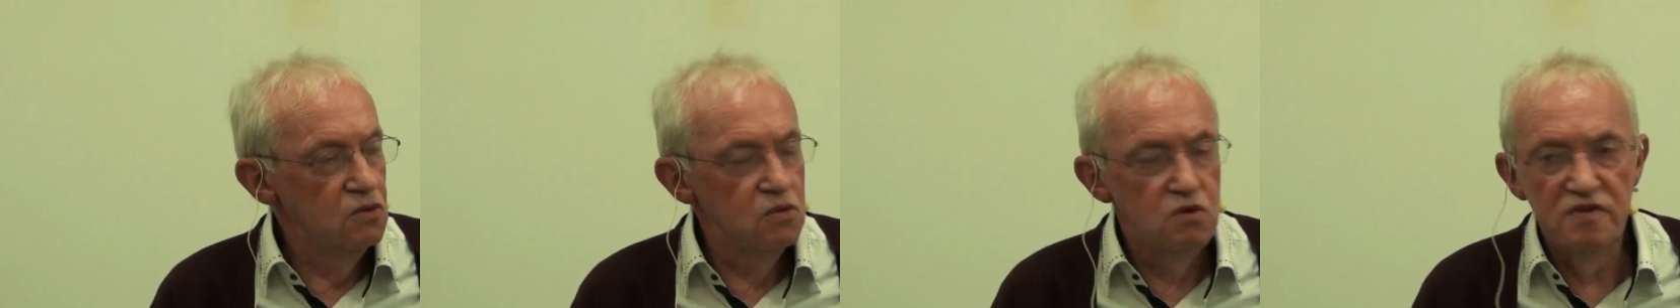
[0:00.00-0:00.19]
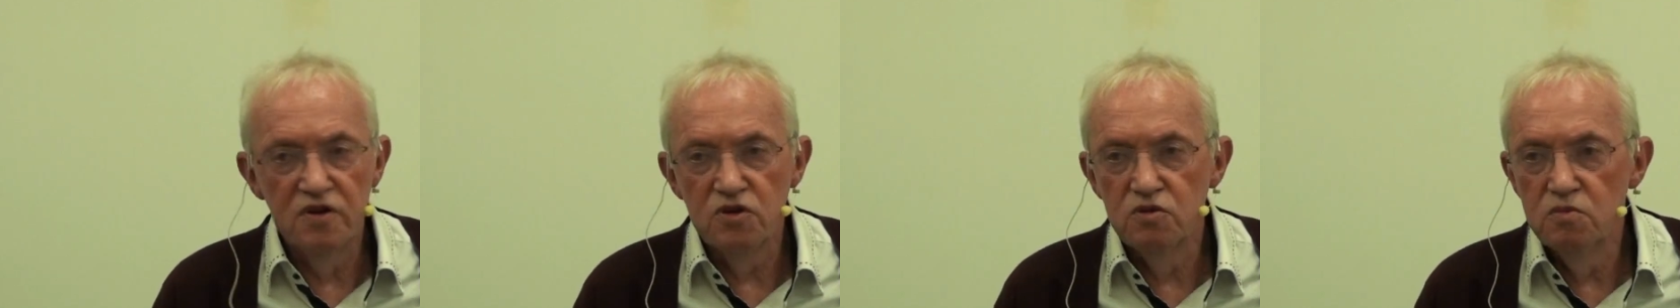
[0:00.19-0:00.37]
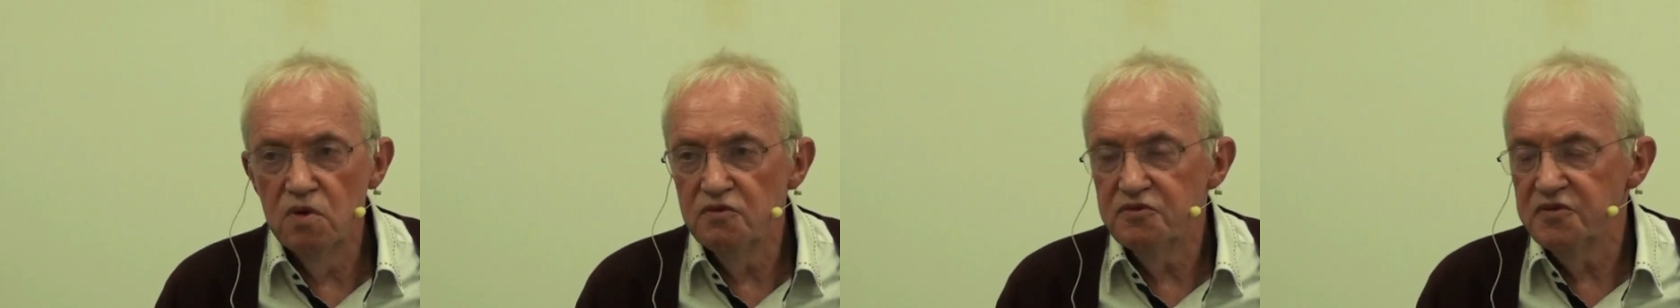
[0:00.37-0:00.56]

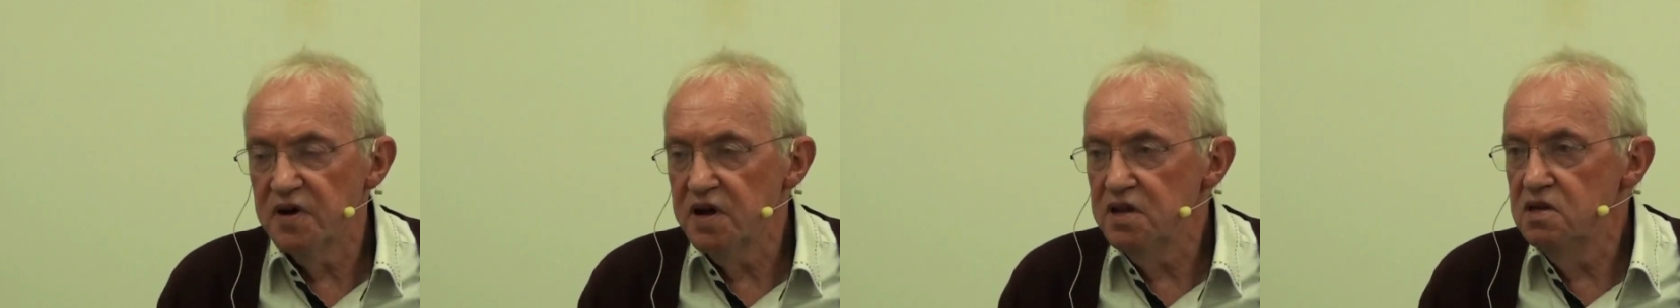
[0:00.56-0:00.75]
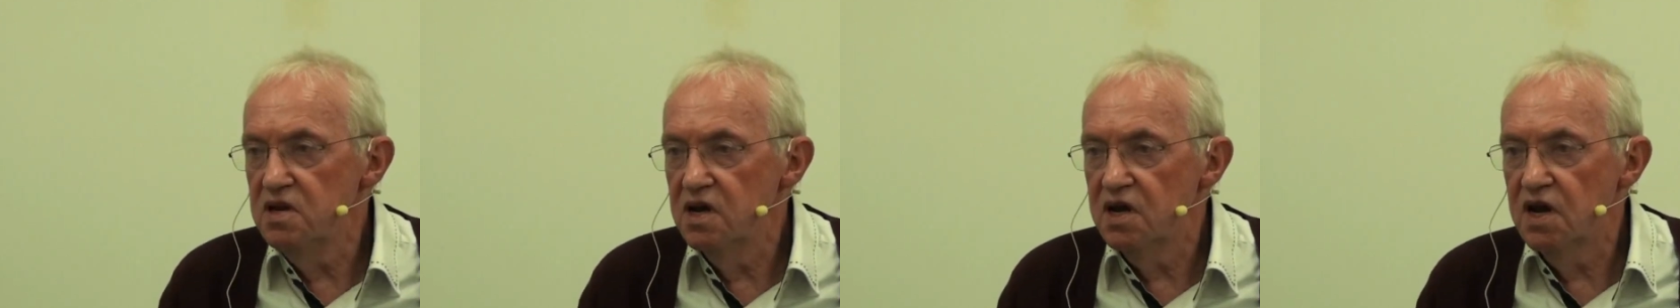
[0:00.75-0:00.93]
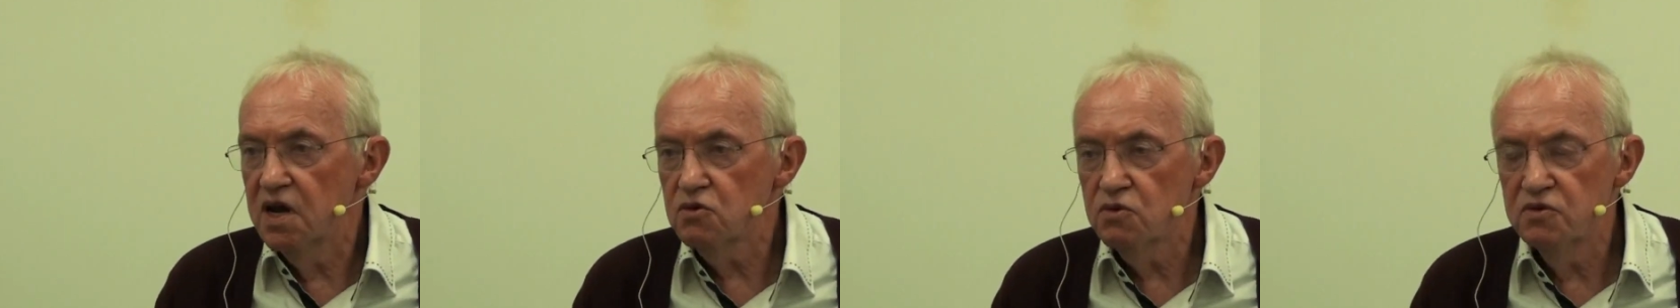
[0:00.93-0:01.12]
gouvernement
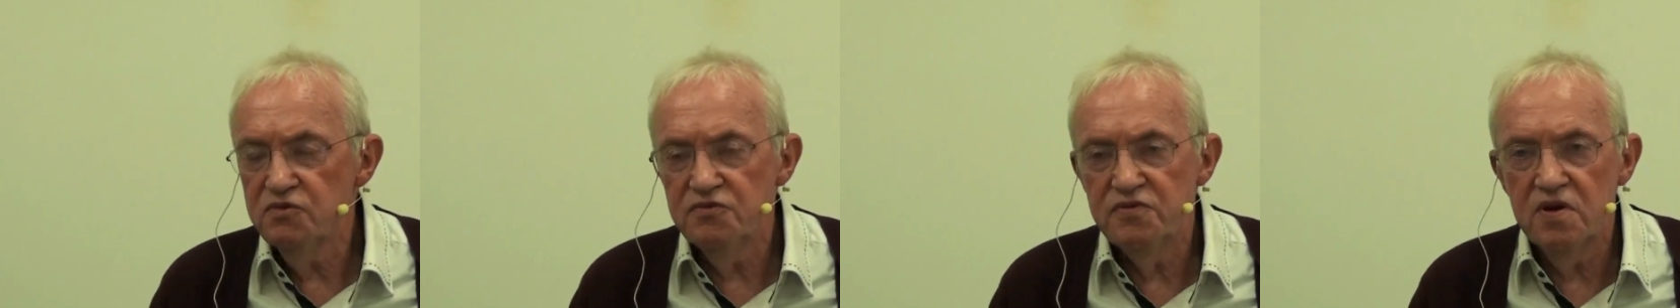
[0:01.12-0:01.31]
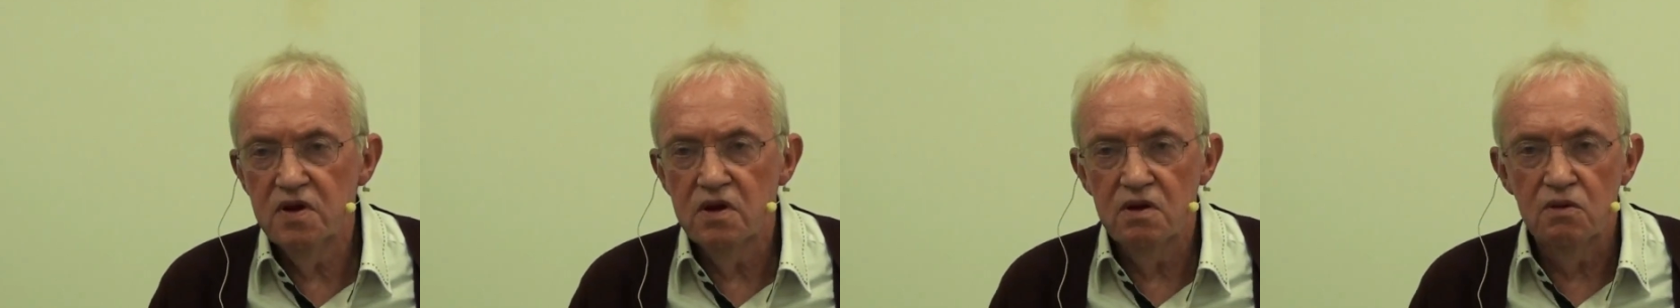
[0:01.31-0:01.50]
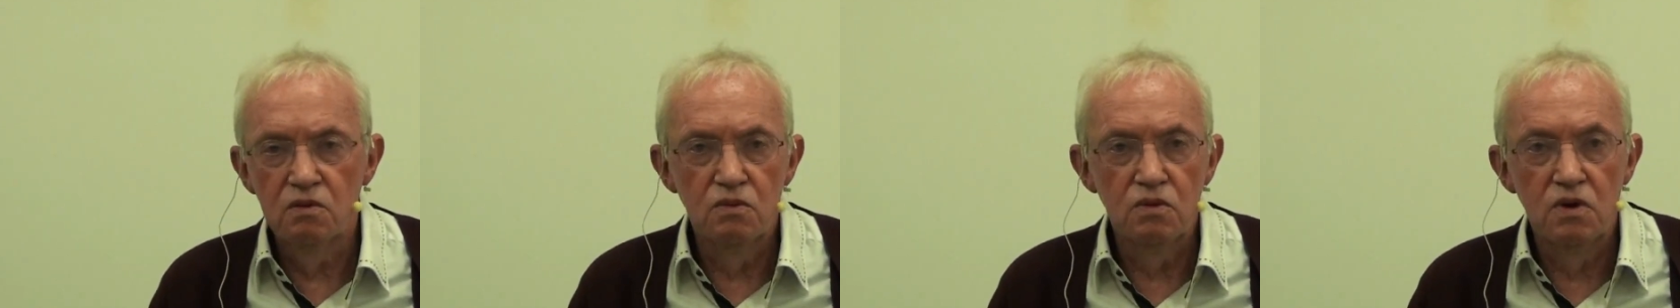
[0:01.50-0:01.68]
freine des quatre
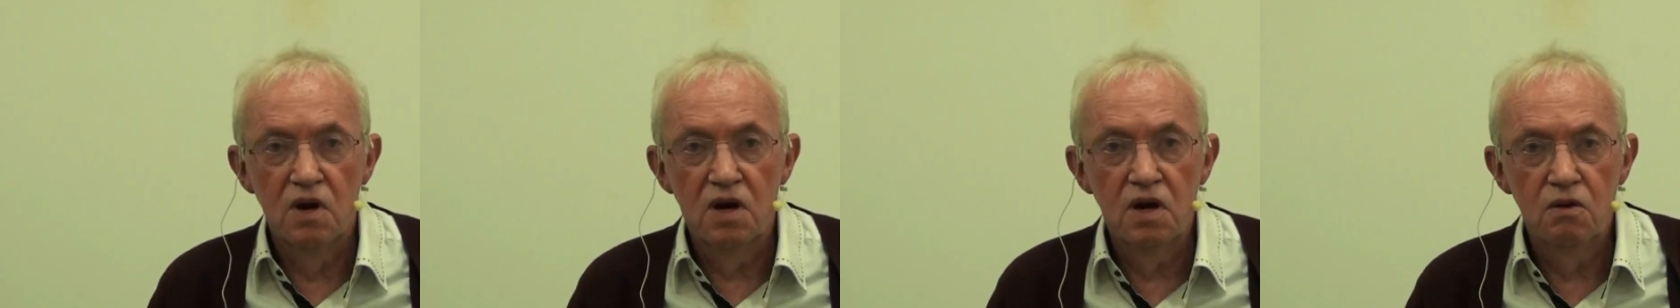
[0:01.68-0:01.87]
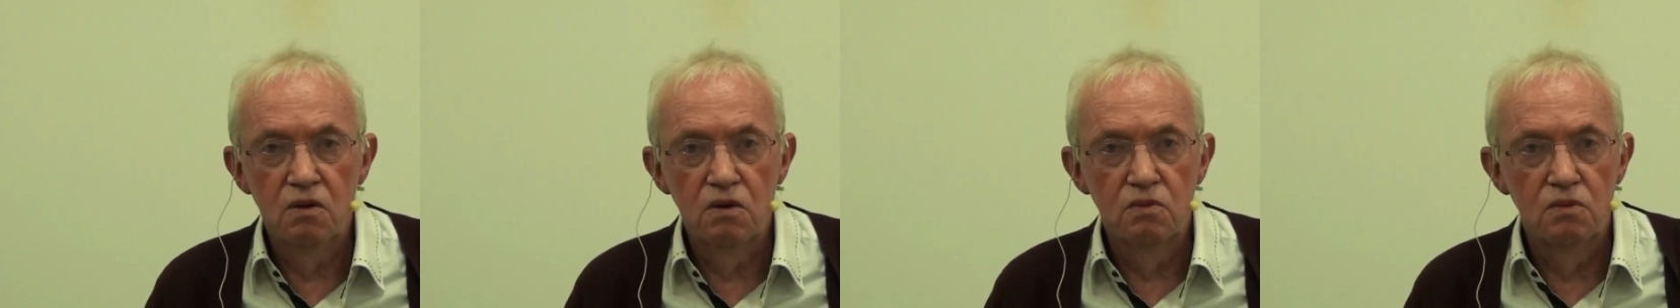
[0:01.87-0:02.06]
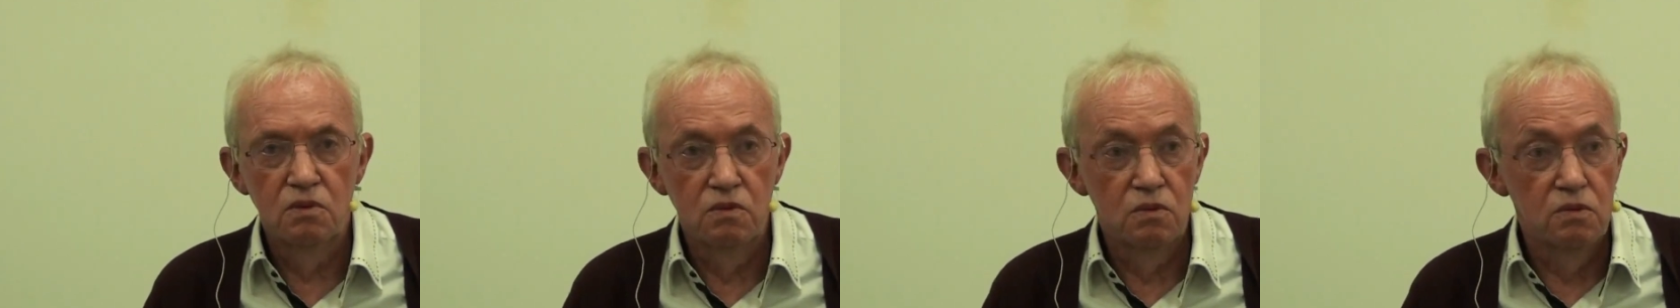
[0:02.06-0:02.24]
fers. Oh là